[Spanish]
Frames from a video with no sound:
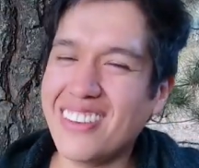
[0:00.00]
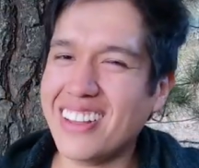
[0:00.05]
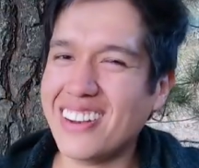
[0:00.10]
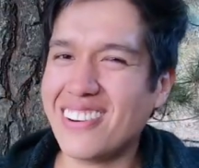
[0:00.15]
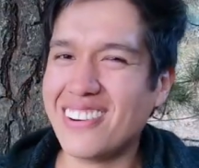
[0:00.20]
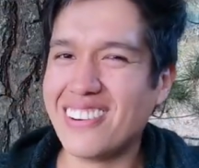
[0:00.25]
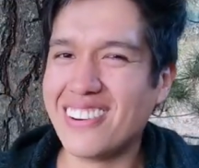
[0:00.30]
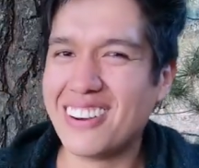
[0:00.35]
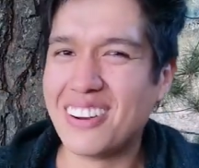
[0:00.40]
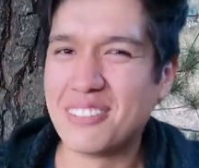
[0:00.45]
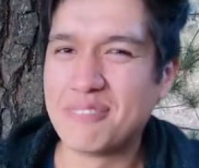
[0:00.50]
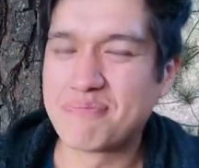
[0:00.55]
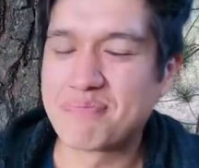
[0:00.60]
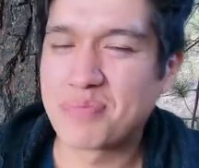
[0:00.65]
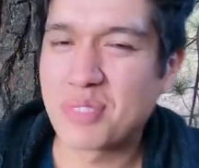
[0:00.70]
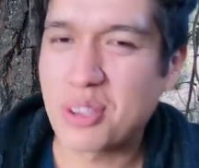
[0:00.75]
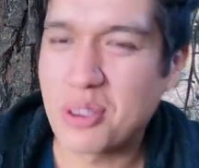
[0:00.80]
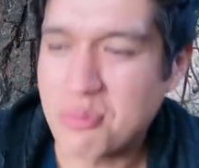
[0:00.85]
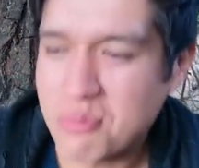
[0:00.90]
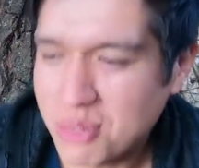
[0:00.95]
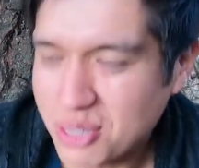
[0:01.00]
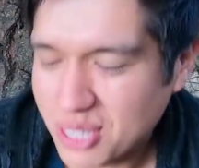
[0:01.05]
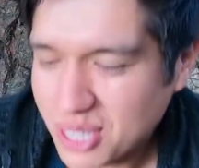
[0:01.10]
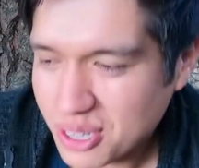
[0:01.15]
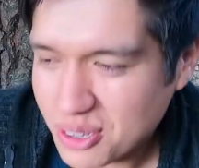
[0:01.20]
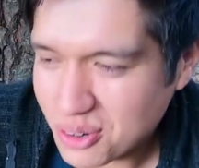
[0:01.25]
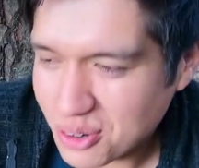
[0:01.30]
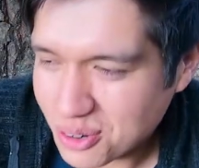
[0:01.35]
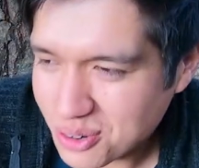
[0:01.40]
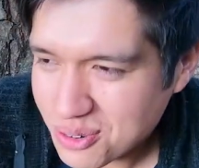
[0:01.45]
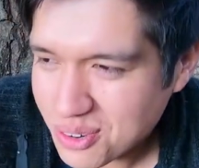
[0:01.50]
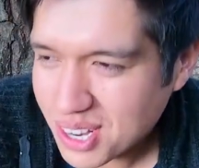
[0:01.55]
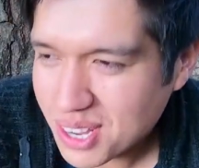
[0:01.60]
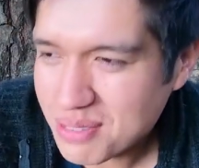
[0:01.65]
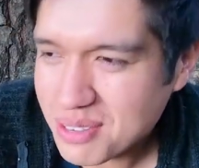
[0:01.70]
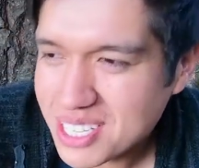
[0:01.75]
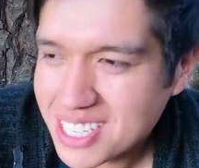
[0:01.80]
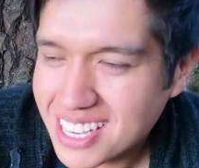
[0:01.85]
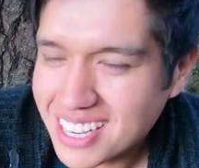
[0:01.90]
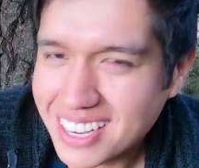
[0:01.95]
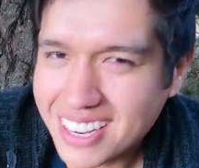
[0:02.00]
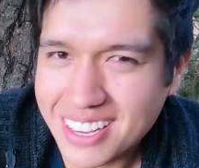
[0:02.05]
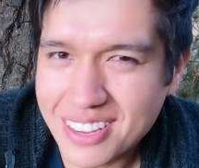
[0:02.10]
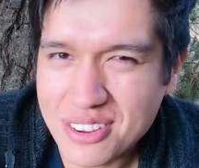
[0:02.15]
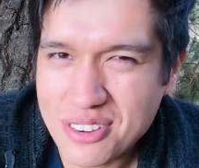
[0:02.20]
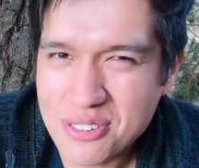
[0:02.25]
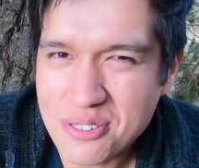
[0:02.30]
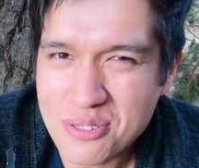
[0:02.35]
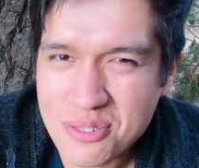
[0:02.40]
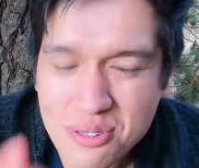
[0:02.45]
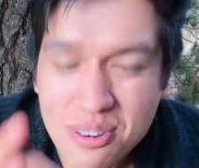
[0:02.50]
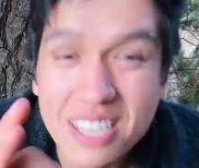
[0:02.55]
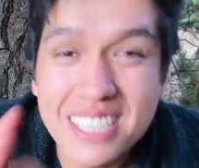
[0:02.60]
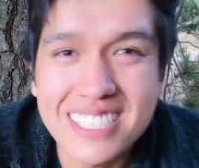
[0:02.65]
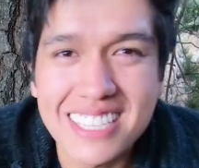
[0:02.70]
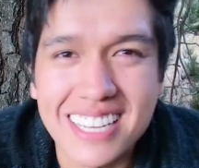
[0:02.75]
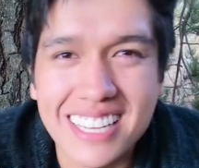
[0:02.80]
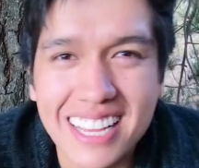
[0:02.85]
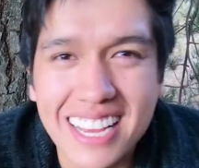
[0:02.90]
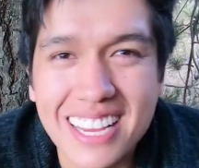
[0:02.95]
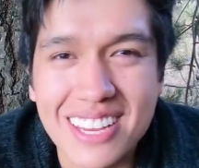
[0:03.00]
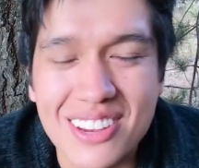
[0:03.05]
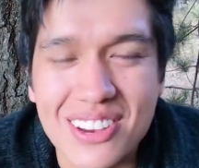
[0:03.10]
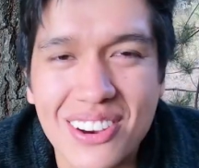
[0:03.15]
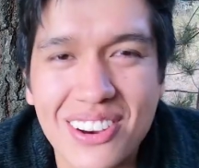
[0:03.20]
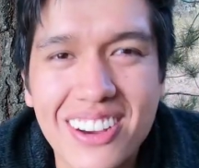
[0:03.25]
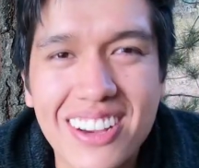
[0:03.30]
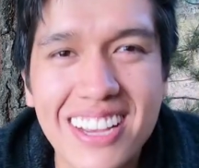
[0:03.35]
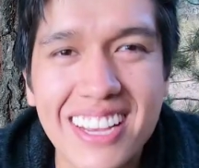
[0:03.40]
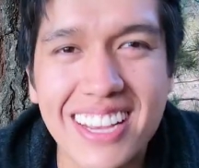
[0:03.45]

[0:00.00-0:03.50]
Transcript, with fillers: Pero, como digo, una vez al año no hace daño.